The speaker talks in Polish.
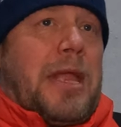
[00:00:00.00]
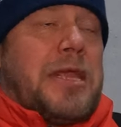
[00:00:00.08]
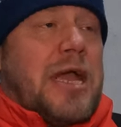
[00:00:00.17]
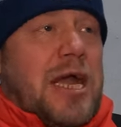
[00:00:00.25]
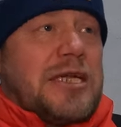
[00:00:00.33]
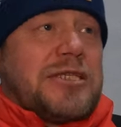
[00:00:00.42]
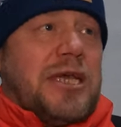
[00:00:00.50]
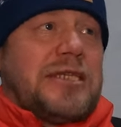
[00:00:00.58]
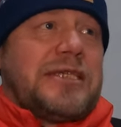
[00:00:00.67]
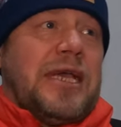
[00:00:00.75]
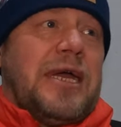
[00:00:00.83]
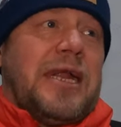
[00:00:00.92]
Nie każdy
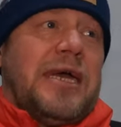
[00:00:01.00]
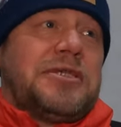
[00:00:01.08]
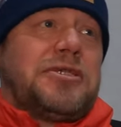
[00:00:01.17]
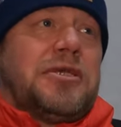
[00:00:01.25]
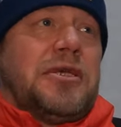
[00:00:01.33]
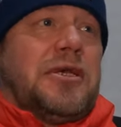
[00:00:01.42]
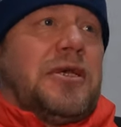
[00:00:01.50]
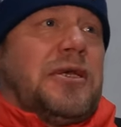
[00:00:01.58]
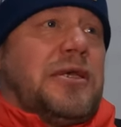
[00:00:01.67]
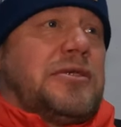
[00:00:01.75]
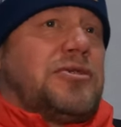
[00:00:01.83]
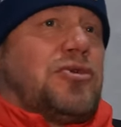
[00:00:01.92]
chce grać
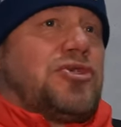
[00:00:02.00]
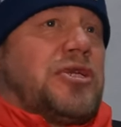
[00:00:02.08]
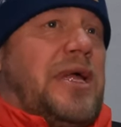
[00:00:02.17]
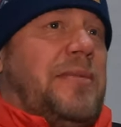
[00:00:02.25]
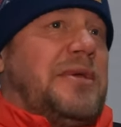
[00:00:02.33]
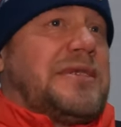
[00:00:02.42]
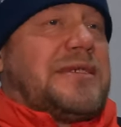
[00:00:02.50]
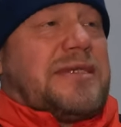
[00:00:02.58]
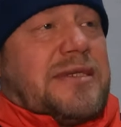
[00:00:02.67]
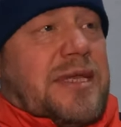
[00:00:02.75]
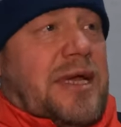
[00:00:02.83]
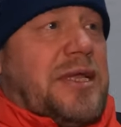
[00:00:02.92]
z drużynami
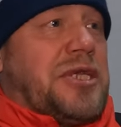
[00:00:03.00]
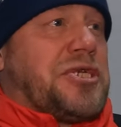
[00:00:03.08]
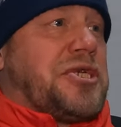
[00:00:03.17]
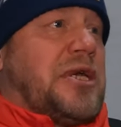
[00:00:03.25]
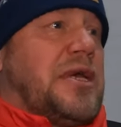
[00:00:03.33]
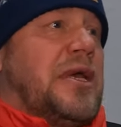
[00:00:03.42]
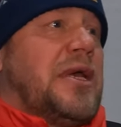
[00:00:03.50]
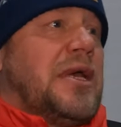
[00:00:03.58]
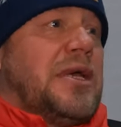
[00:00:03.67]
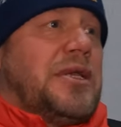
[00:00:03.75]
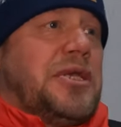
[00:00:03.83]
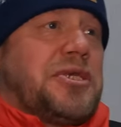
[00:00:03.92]
z tych niższych,
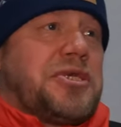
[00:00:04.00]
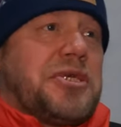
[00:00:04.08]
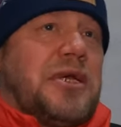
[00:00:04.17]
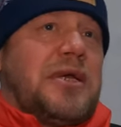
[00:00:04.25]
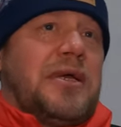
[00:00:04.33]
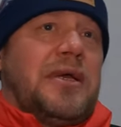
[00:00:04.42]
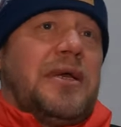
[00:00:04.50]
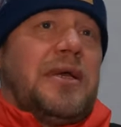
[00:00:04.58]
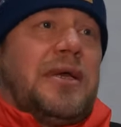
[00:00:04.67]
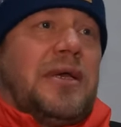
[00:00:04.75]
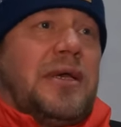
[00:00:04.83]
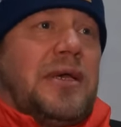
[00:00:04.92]
niższych
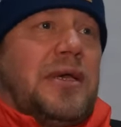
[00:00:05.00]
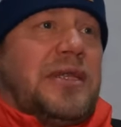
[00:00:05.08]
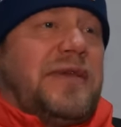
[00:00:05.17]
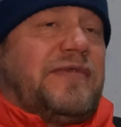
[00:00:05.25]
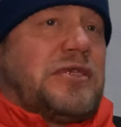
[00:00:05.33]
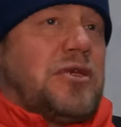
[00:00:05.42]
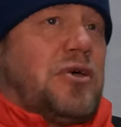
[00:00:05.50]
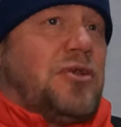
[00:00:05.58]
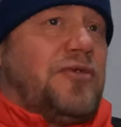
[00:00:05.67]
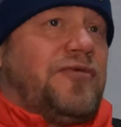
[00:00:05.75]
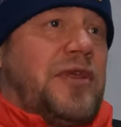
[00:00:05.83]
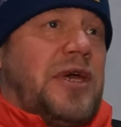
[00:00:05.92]

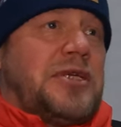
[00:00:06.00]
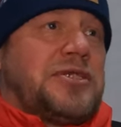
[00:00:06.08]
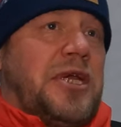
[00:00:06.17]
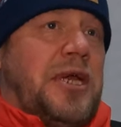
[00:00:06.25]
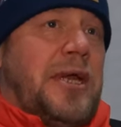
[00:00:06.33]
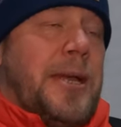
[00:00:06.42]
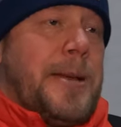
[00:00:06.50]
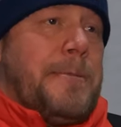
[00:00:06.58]
dywizjonów, także